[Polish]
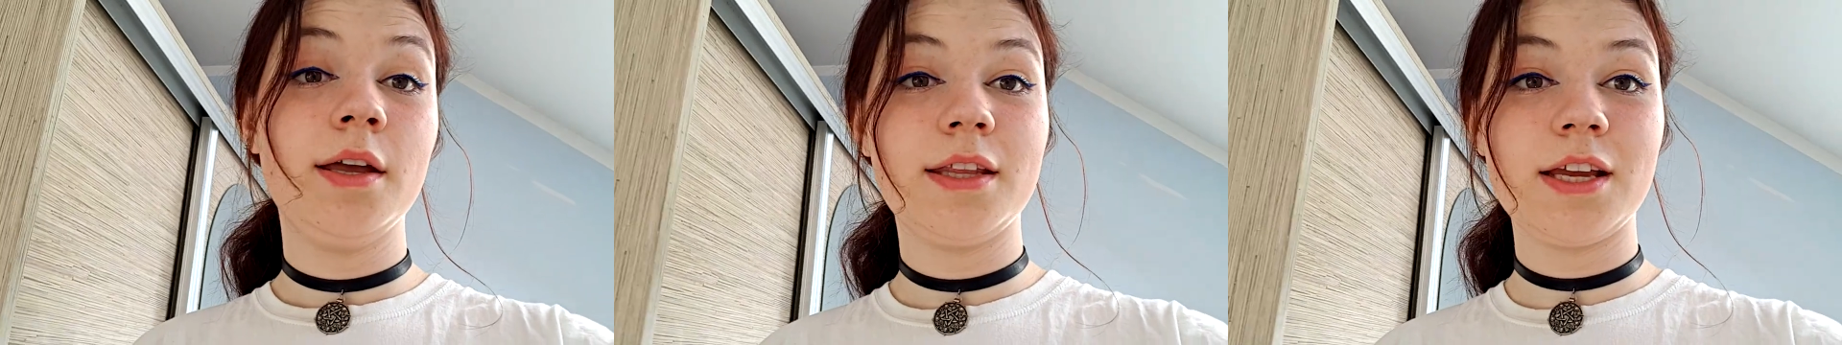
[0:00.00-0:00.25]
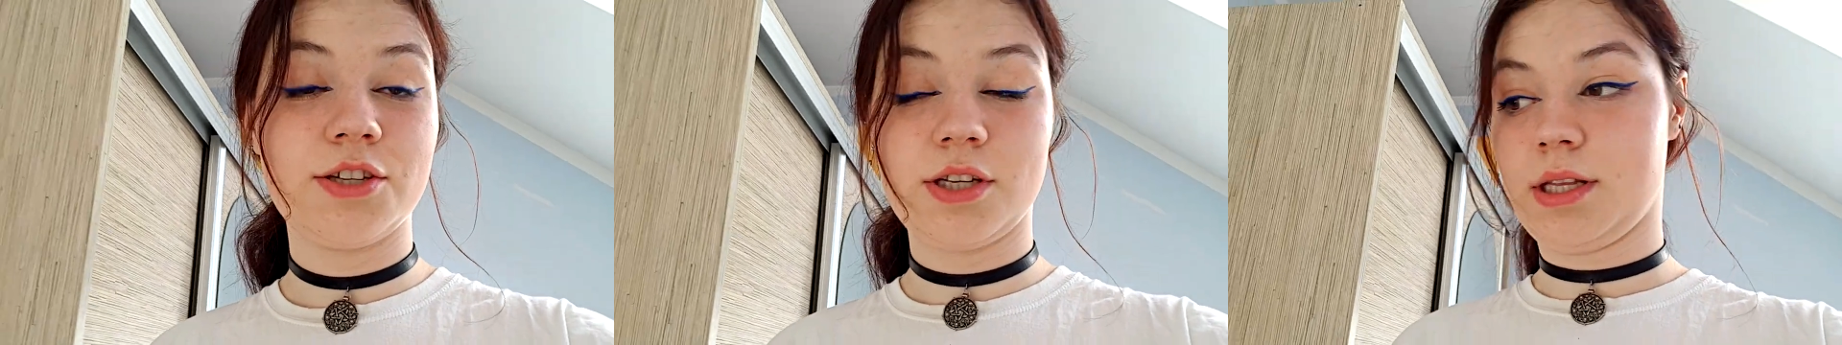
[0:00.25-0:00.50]

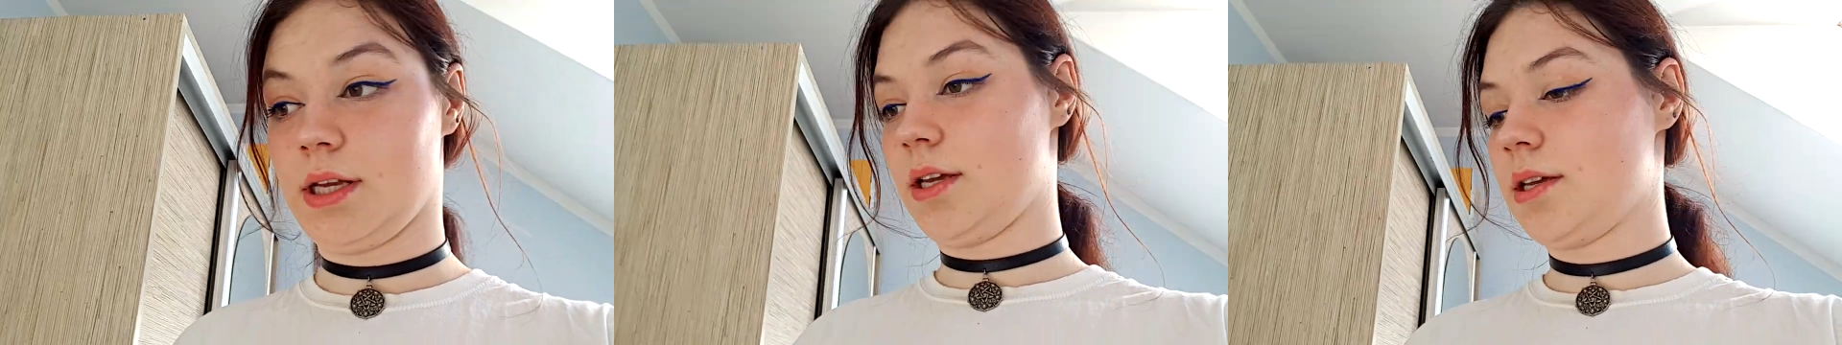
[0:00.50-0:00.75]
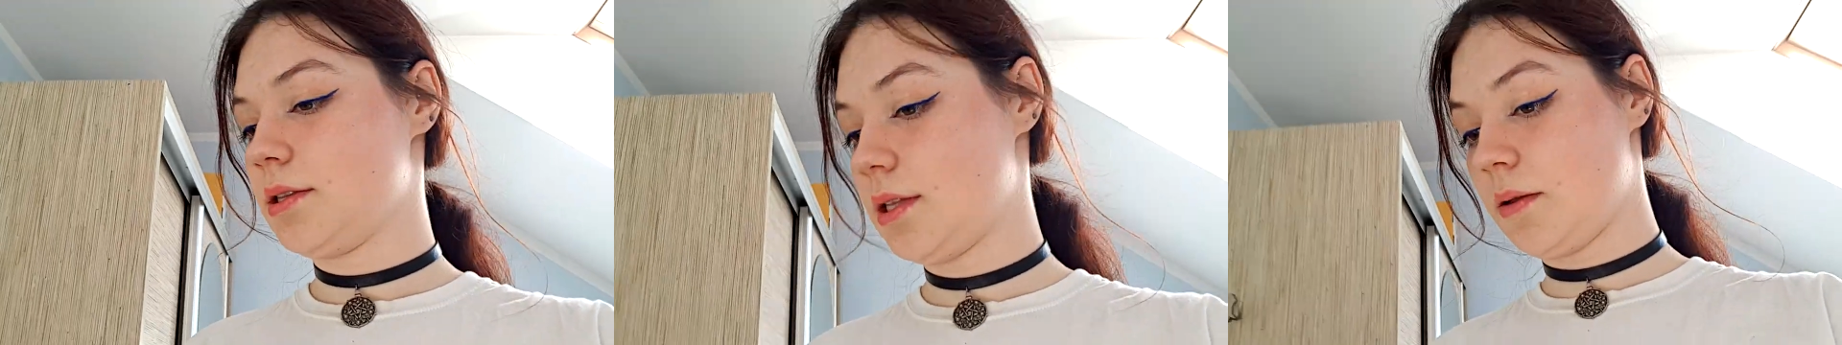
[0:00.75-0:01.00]
Także
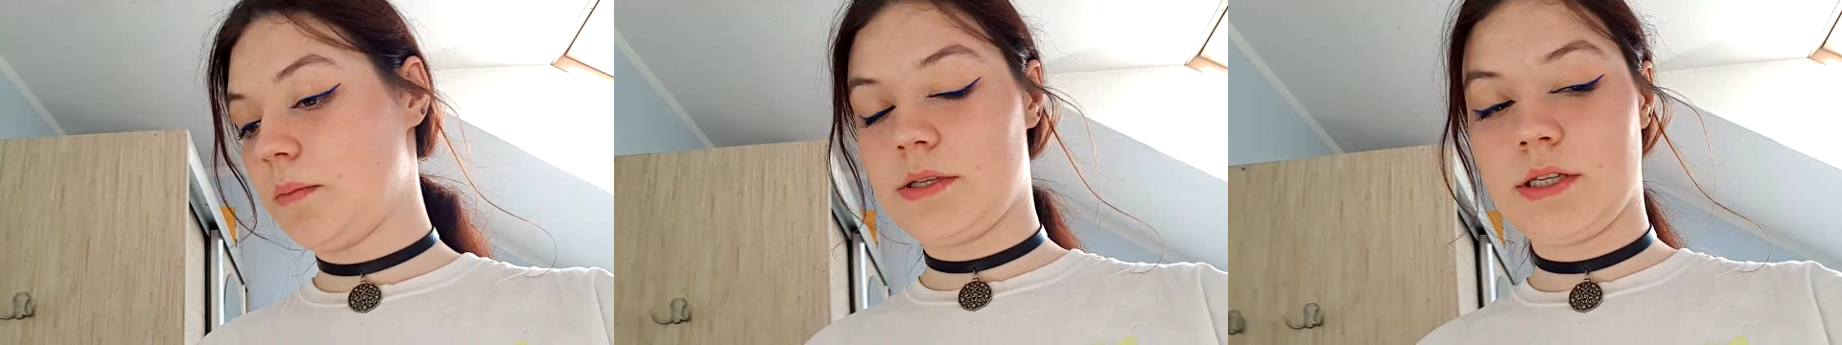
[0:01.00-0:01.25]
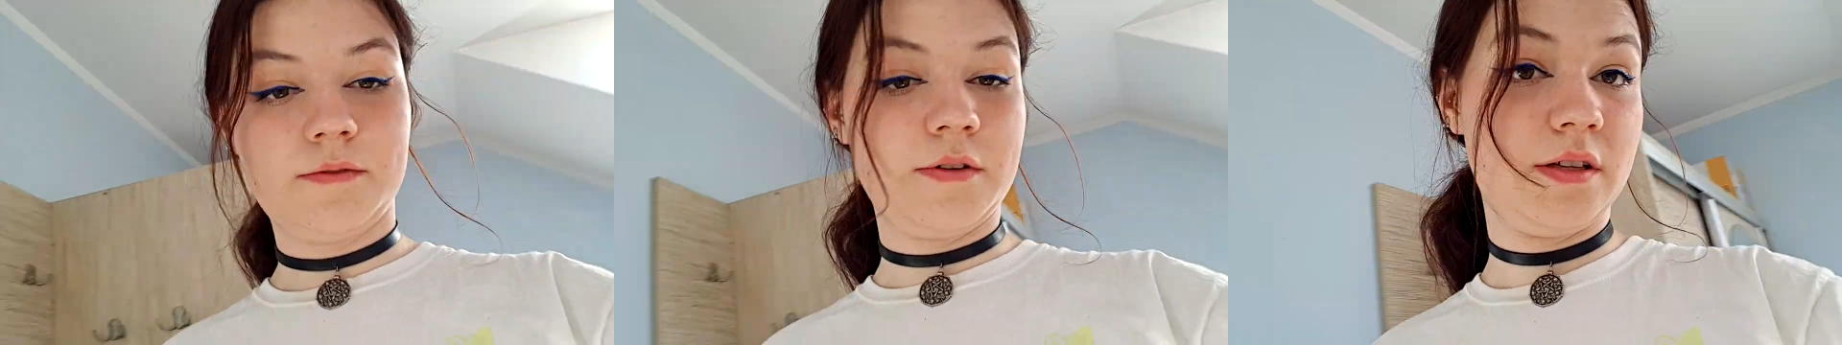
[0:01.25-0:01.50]
tak, tak
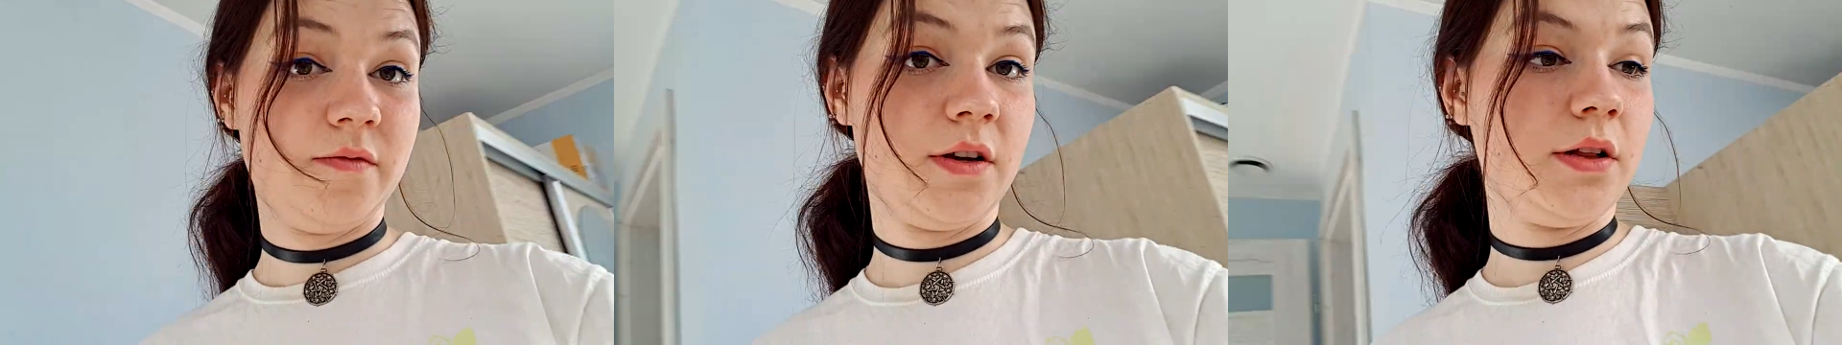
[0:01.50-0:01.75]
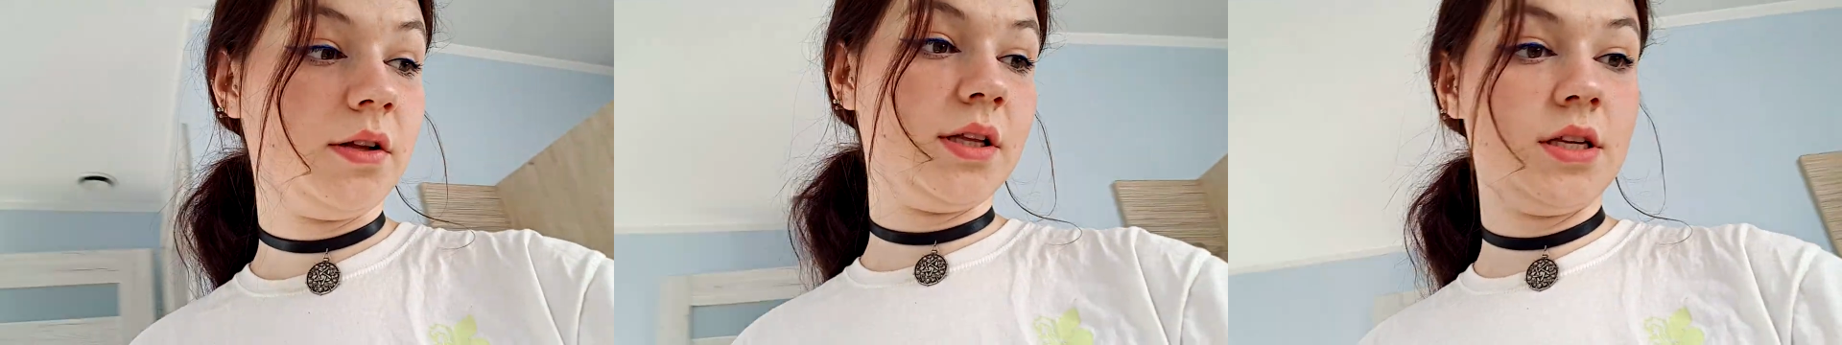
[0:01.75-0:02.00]
będzie
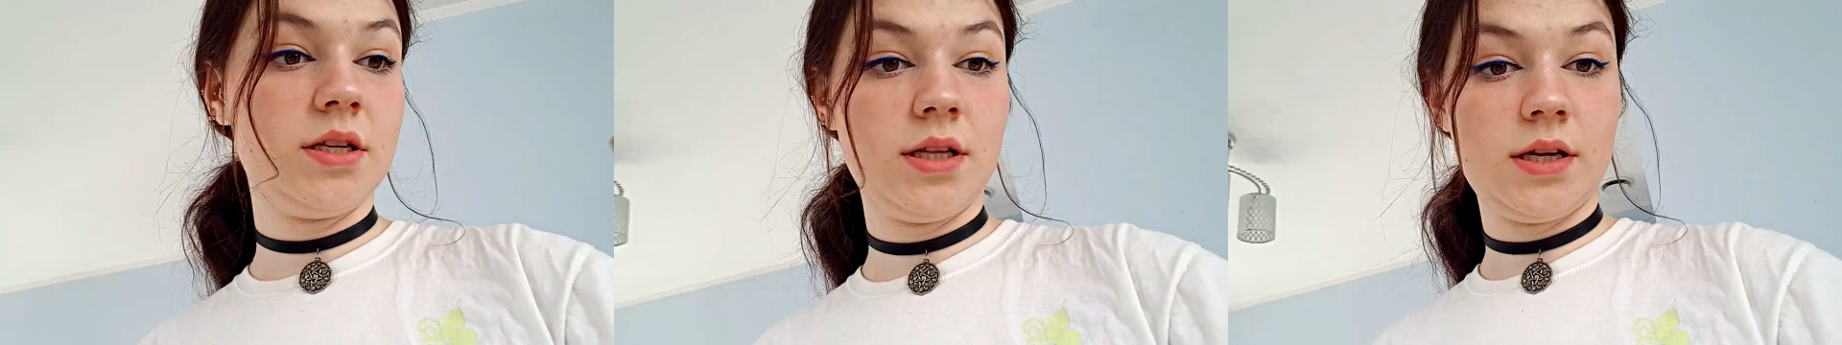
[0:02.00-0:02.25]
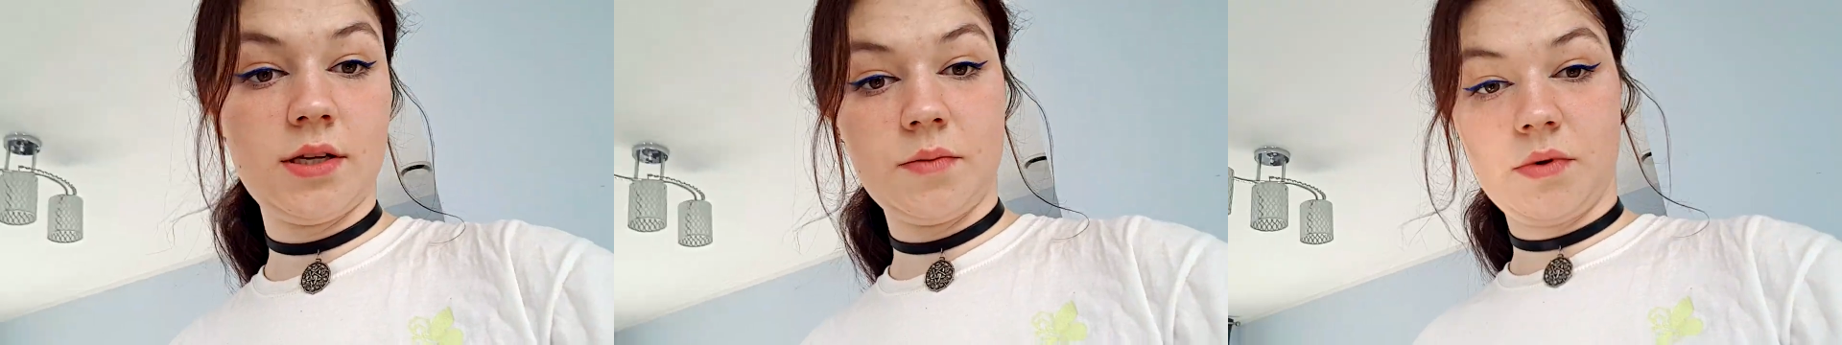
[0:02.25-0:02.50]
wyglądać
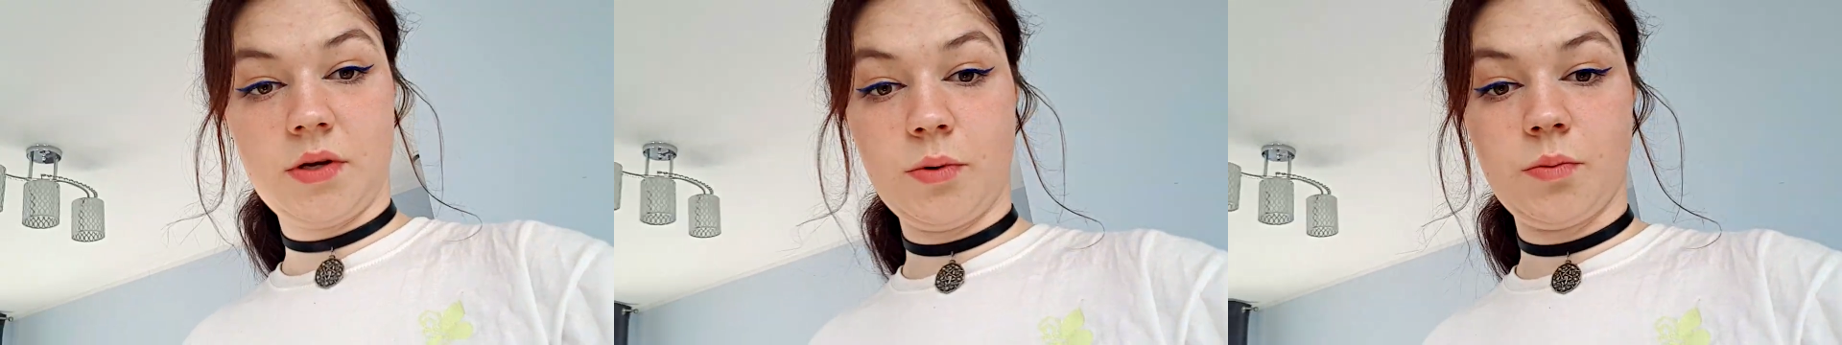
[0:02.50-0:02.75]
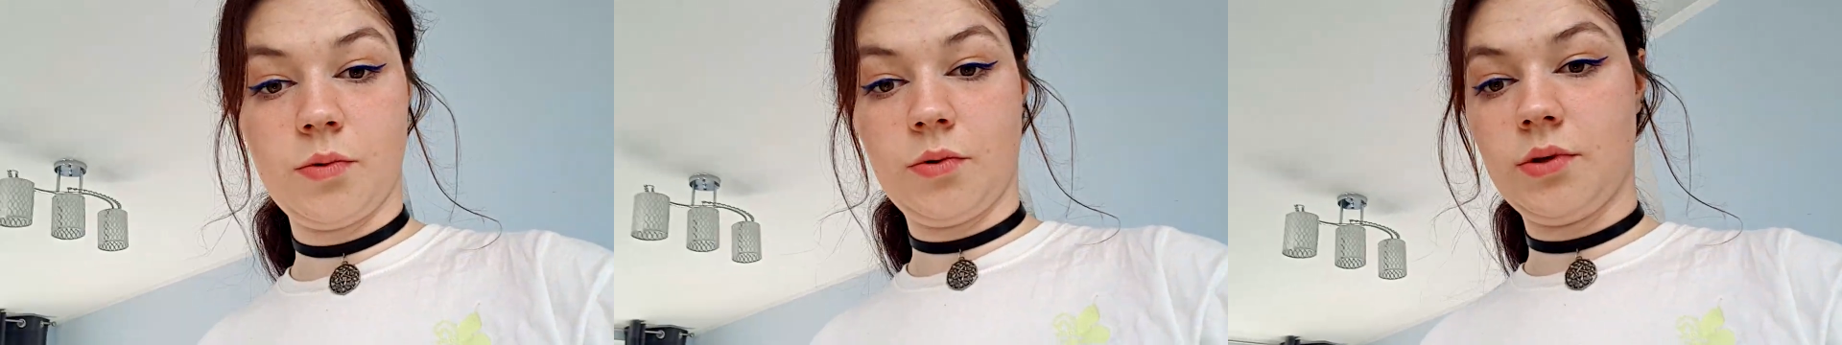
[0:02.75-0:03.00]
teraz moje
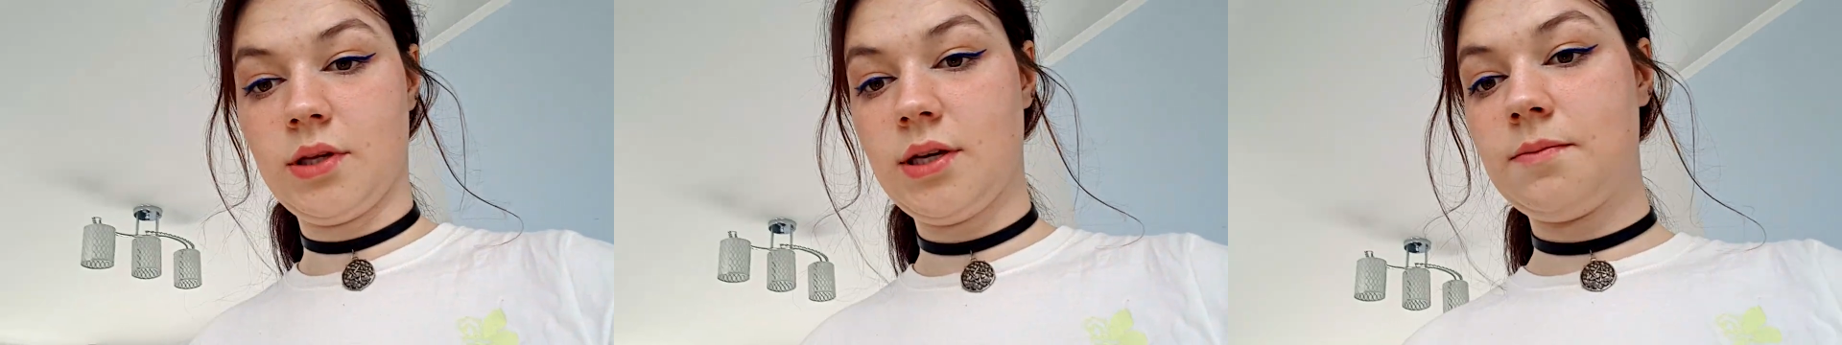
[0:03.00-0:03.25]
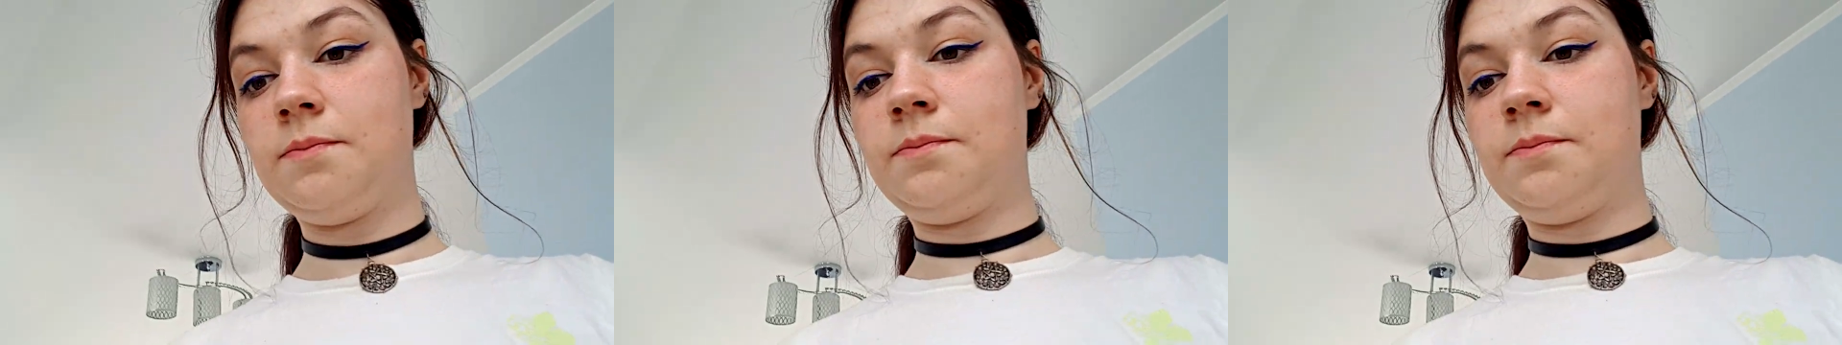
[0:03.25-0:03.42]
popołudnie.